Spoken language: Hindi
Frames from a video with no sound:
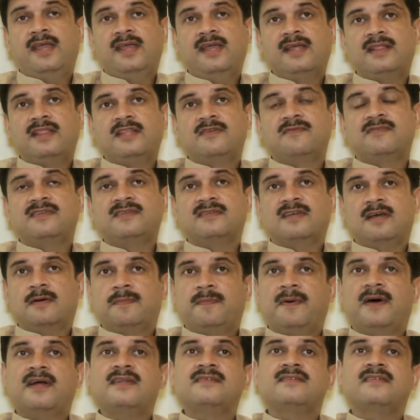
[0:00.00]
एक दिवस
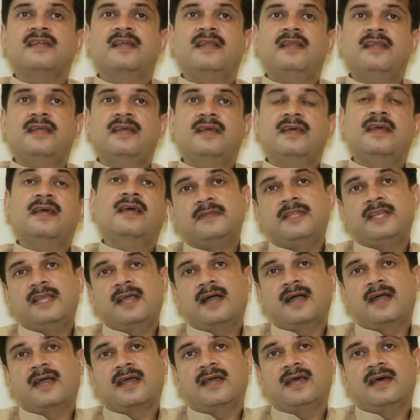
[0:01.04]
कपास के लिए दिया
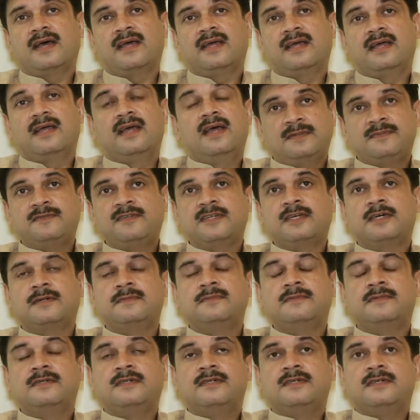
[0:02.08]
गया है जब से
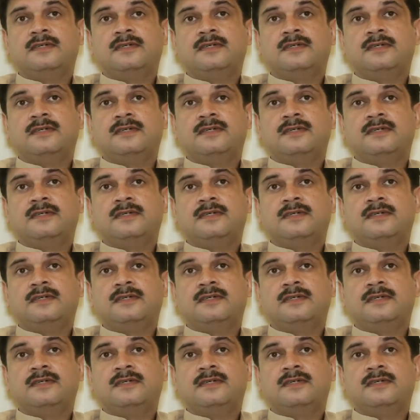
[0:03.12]
हम